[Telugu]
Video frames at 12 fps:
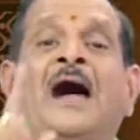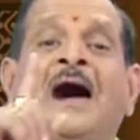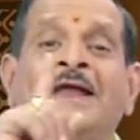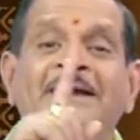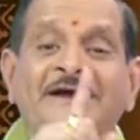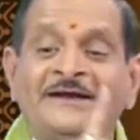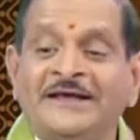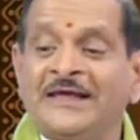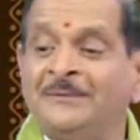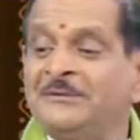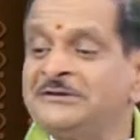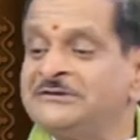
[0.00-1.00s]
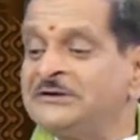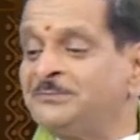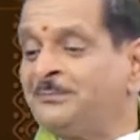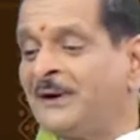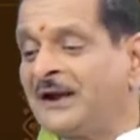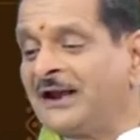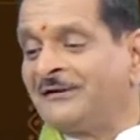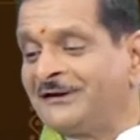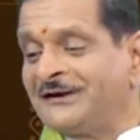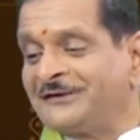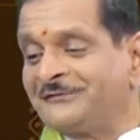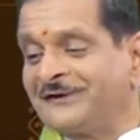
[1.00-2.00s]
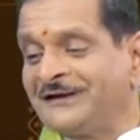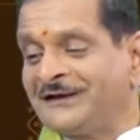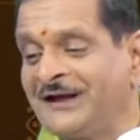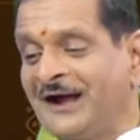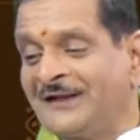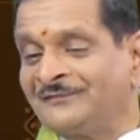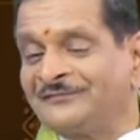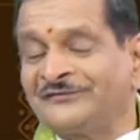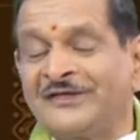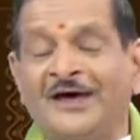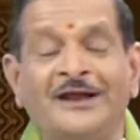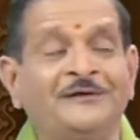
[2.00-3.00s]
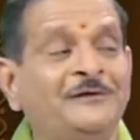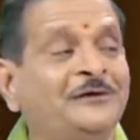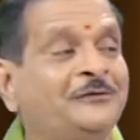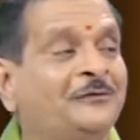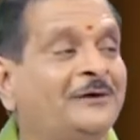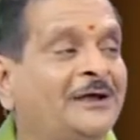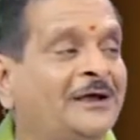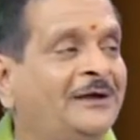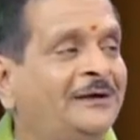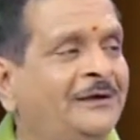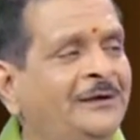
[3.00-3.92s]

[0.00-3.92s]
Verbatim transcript: అన్నిటికీ మించి పెళ్ళమైనటువంటి గాంధారి వింటుండగా